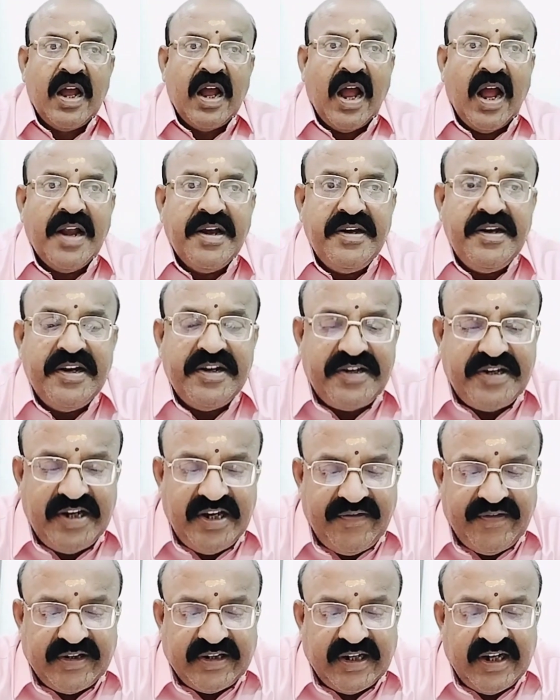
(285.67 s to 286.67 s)
అన్ని
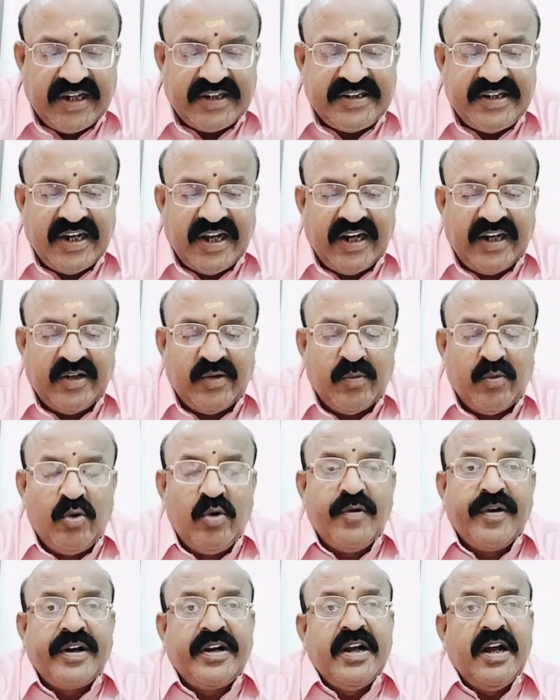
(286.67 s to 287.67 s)
జీవిత లక్ష్యాలను మూడు
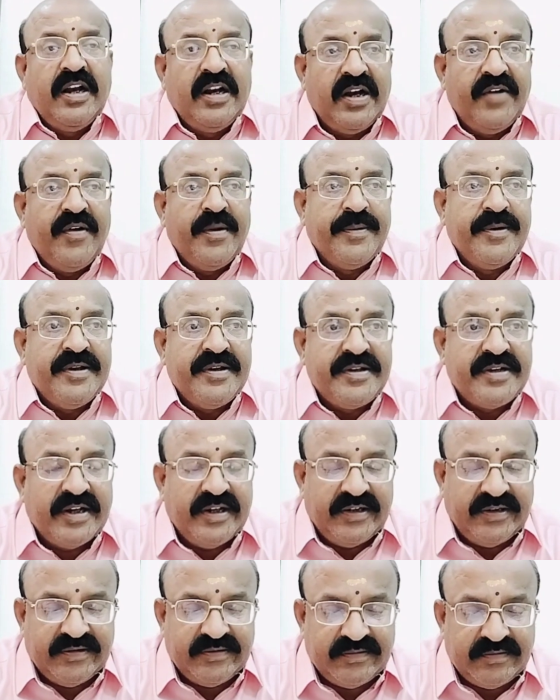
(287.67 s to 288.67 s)
వర్గాలుగా
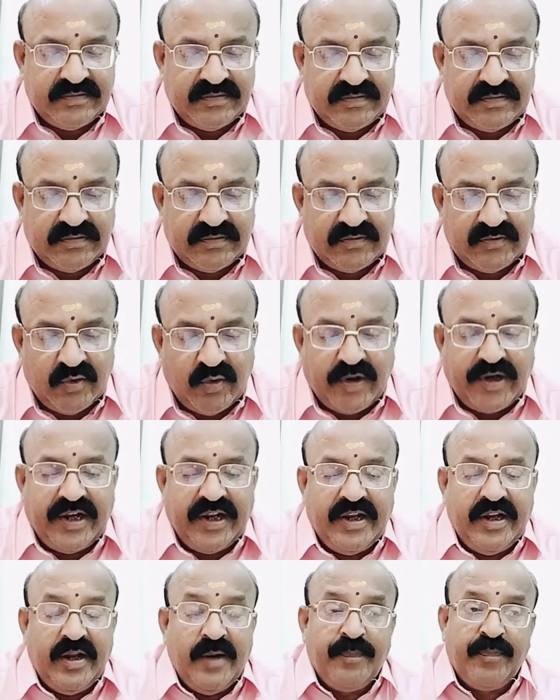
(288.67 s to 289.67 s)
విభజించాలి ఒకటి
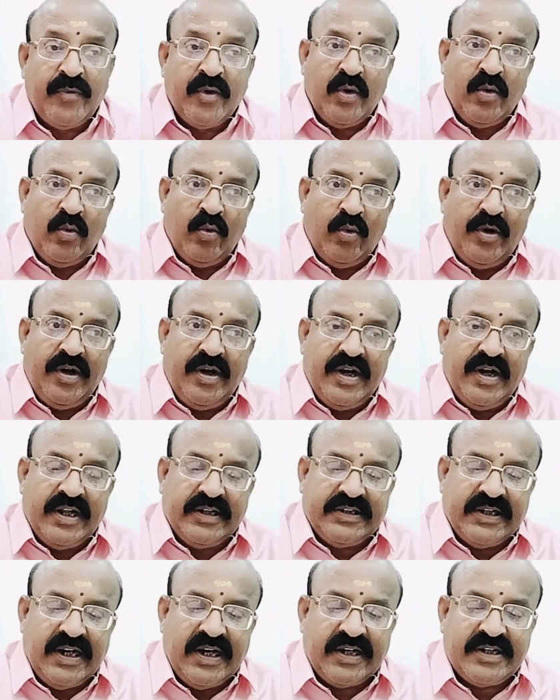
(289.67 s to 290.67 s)
ఉన్నత
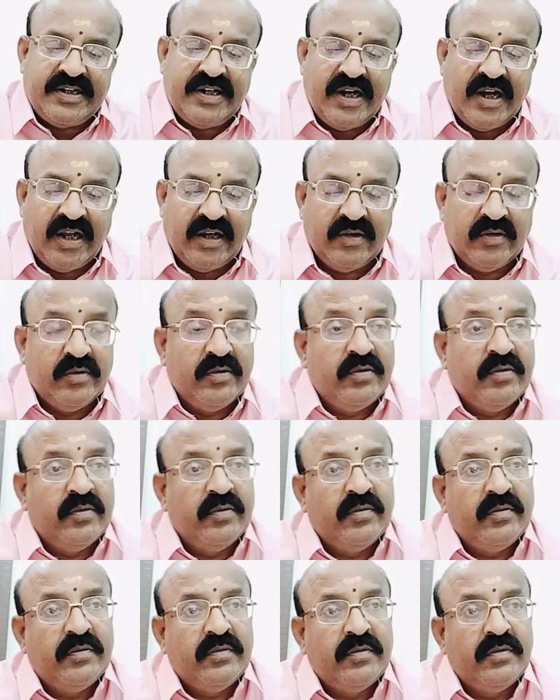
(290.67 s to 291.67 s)
లక్ష్యాలు
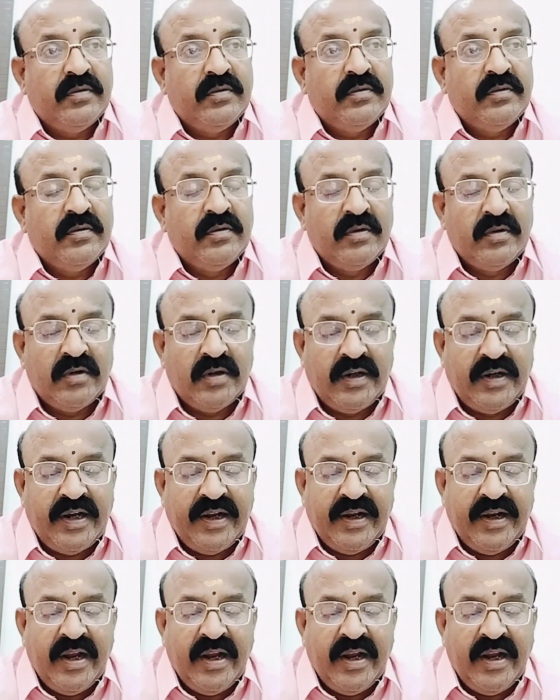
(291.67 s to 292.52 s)
అంటే